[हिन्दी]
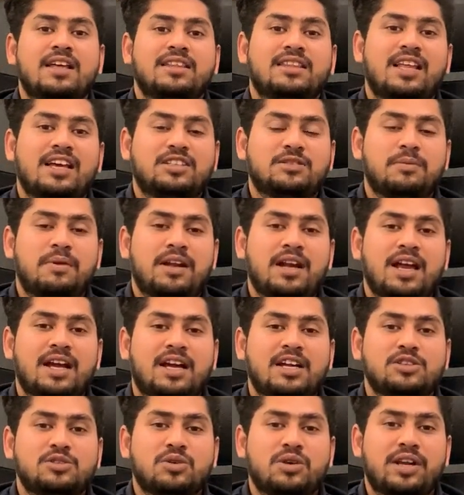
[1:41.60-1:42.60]
दस मरला
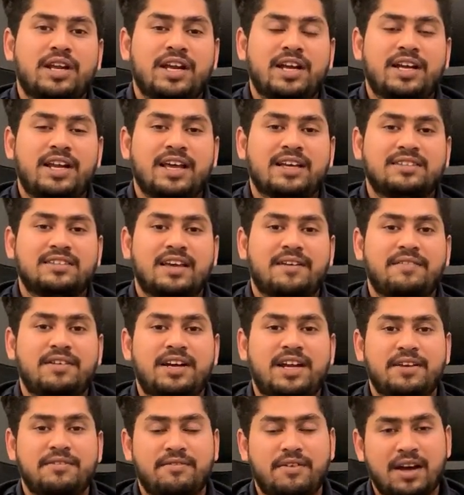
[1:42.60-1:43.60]
का जो रेट है
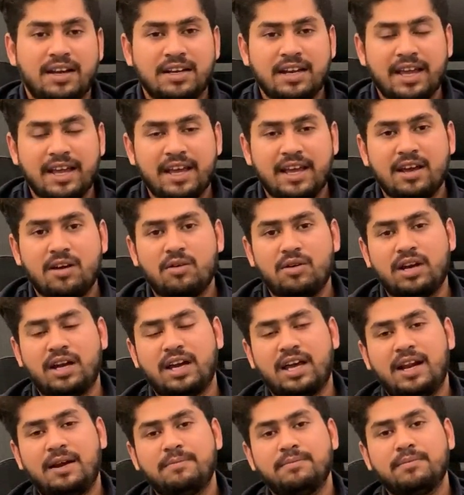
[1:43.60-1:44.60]
सेवेंटी वन है और
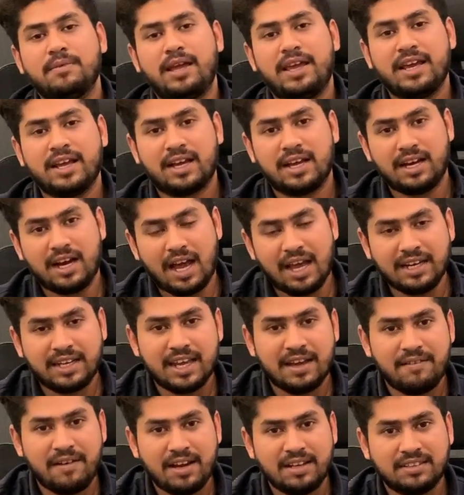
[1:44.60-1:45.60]
अगर हम एक कनाल
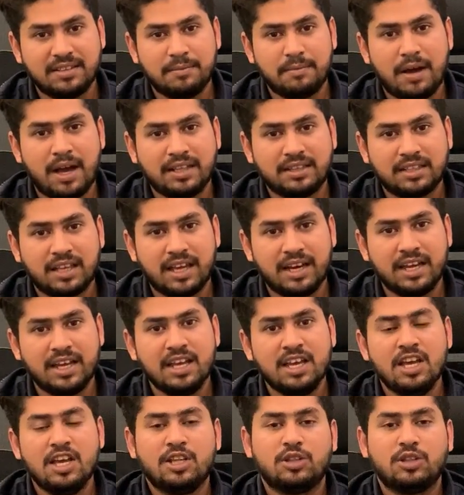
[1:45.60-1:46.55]
के हवाले से बात करें